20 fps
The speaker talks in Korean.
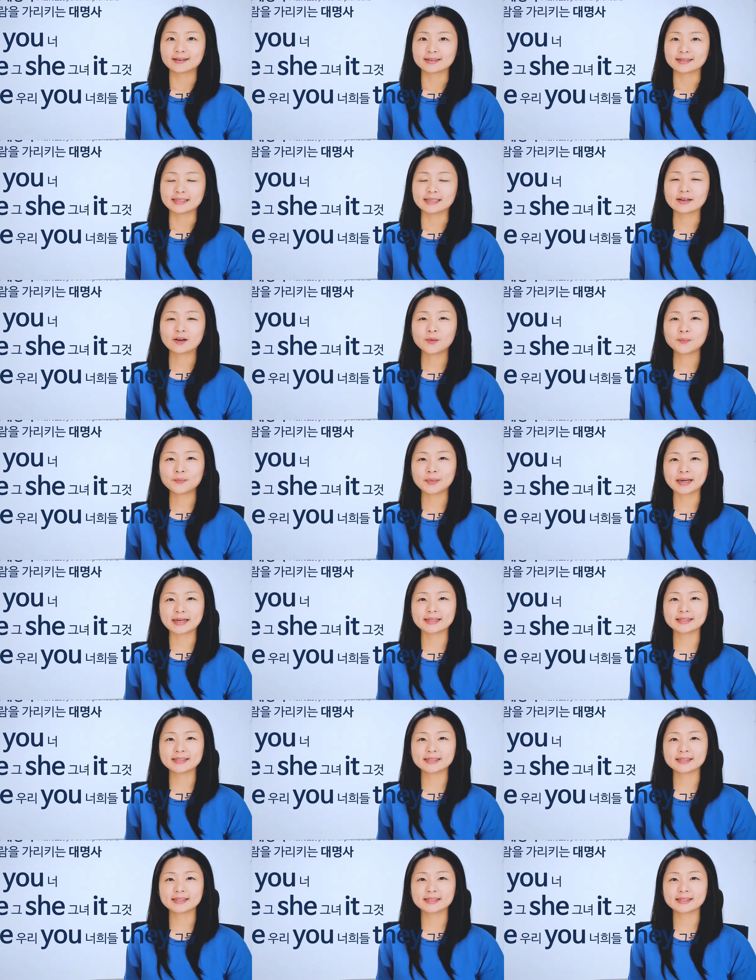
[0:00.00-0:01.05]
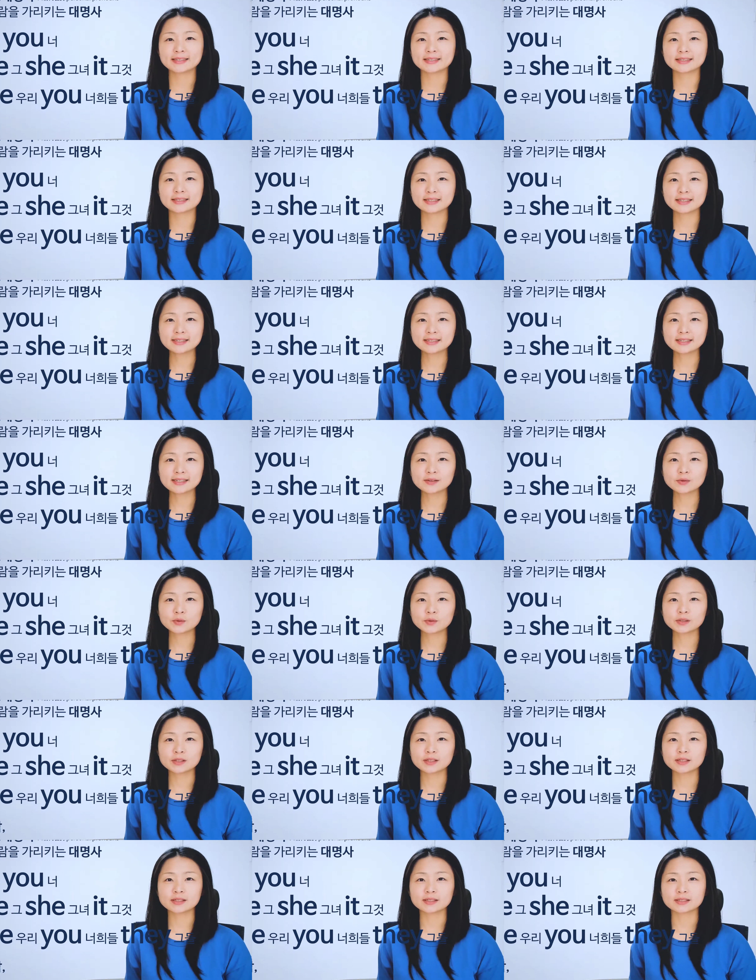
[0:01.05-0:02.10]
이런 말들은
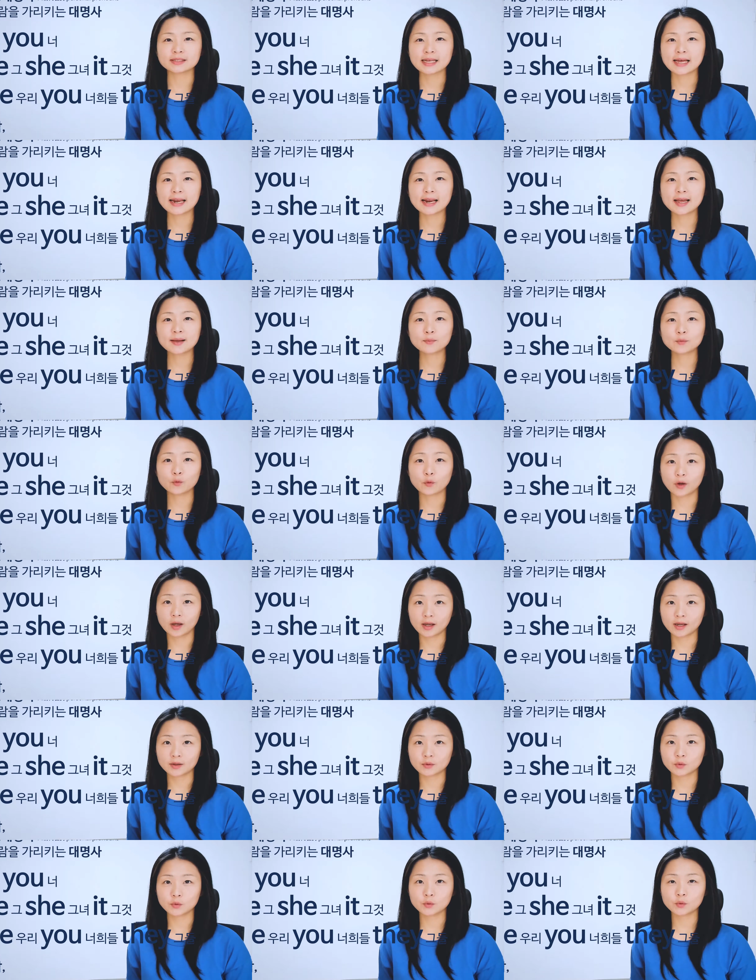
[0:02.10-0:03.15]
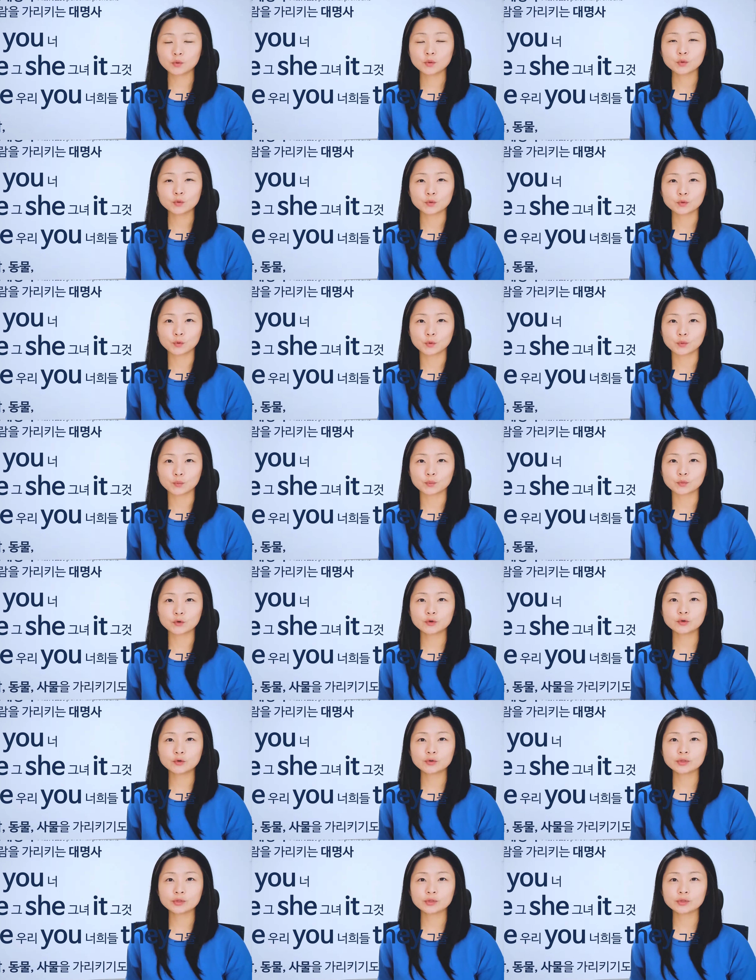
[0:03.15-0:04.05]
실제로는 사람 외에도 동물,